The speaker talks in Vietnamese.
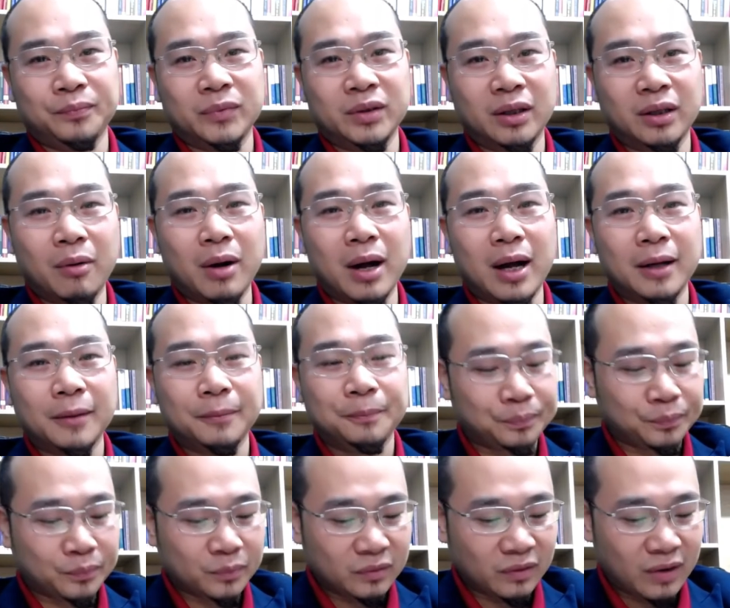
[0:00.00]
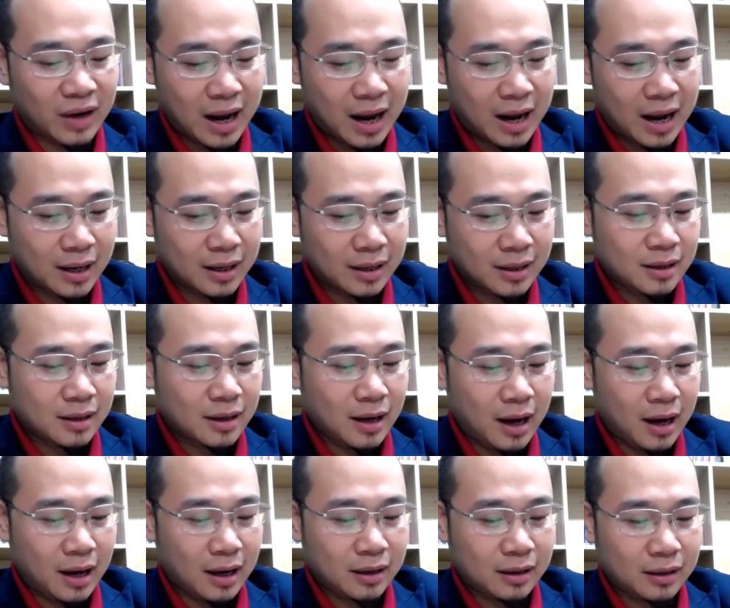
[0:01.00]
Đúng không ạ? Và
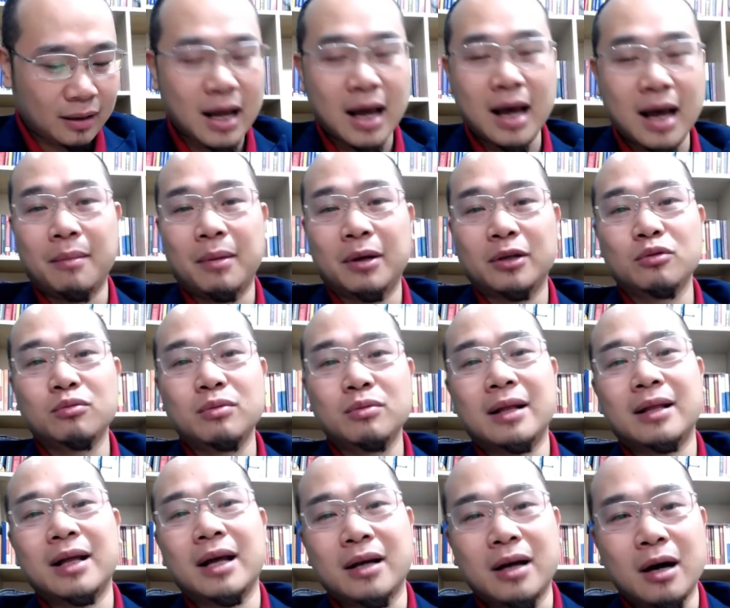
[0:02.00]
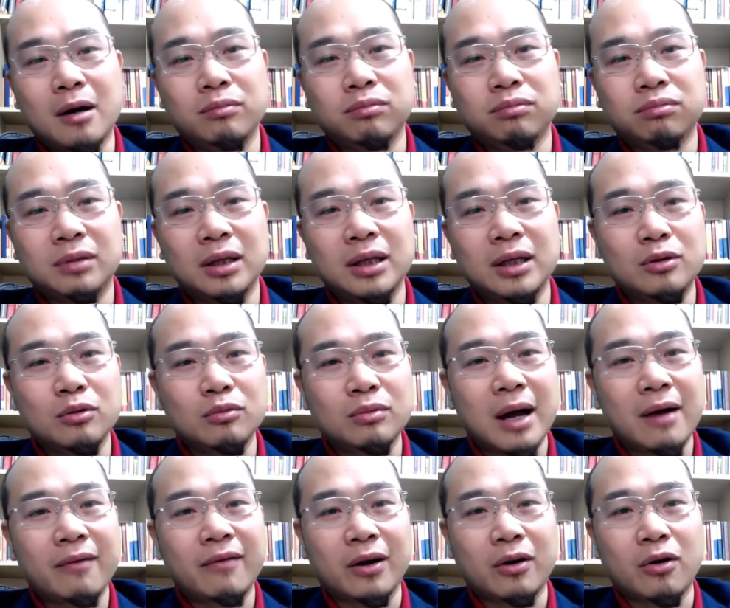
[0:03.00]
à, để mà chúng ta thành công thì chúng
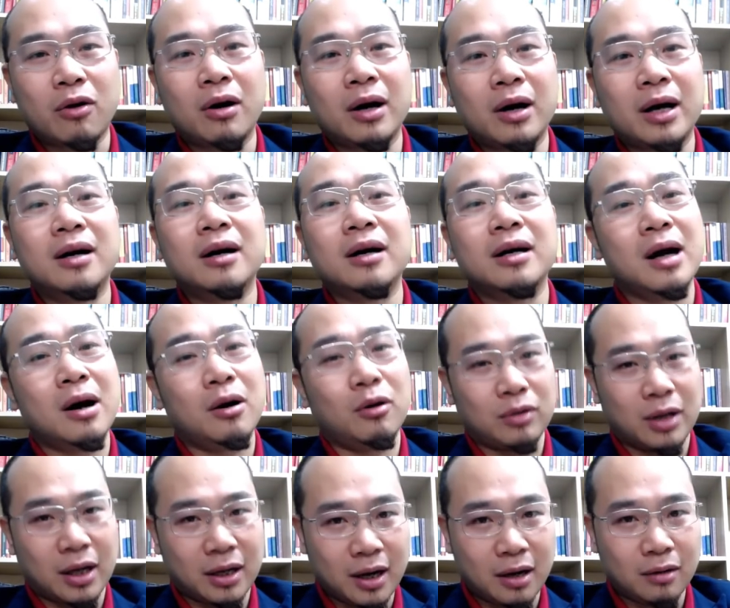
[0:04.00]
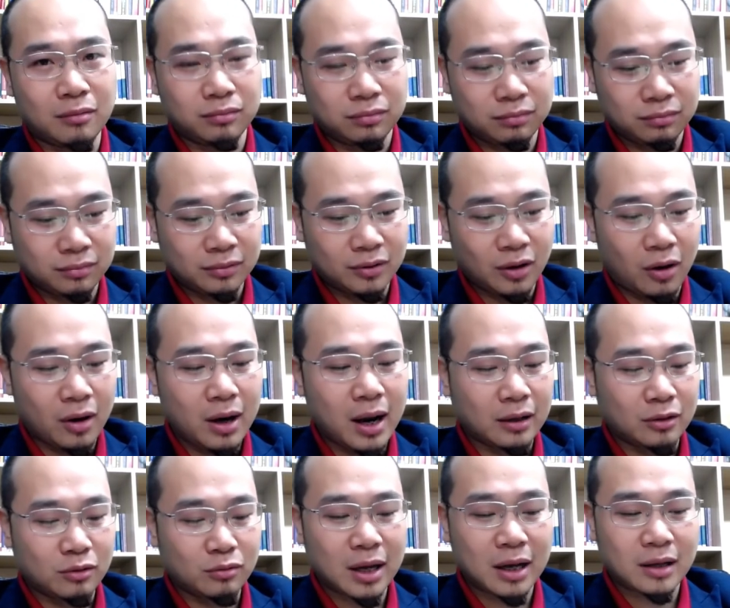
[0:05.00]
ta phải có cái khởi đầu thành công. Đó
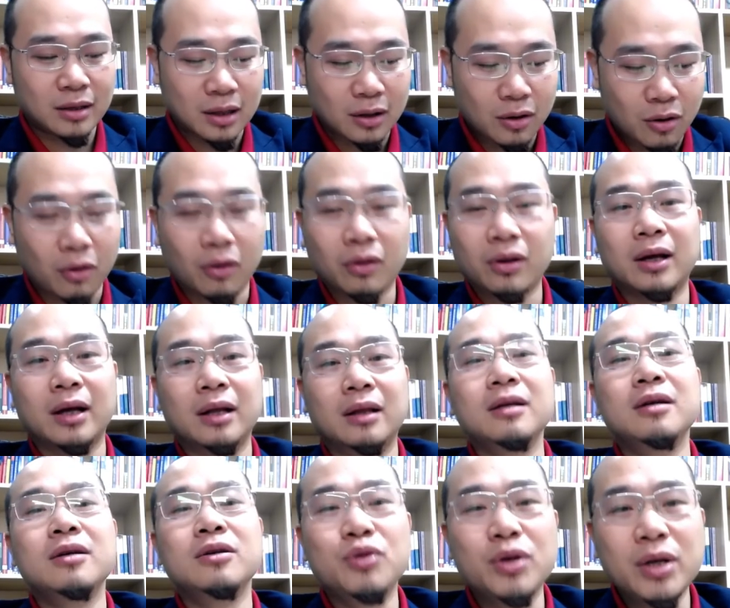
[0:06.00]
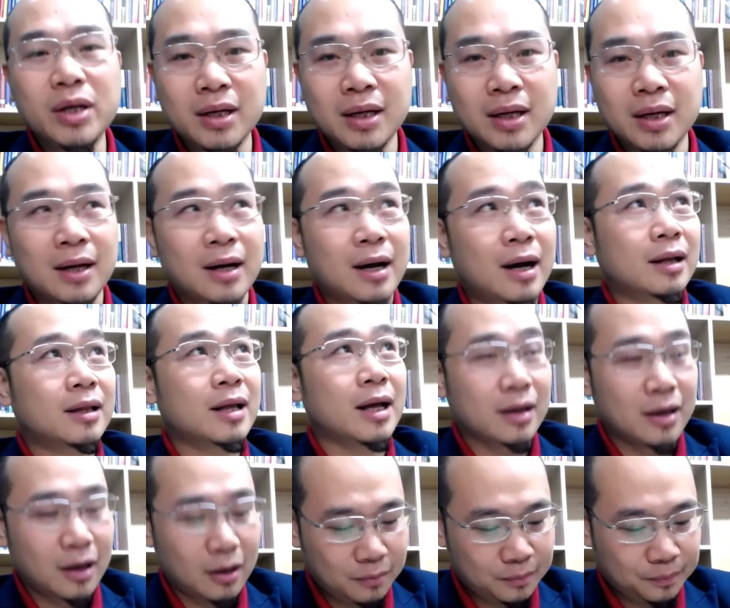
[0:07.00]
là chúng ta sẽ có những cái tư duy à, thành
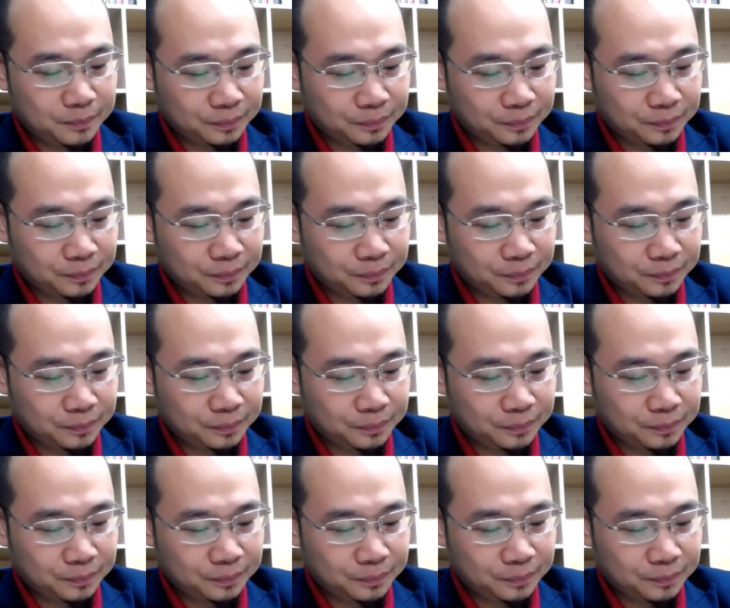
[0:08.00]
công.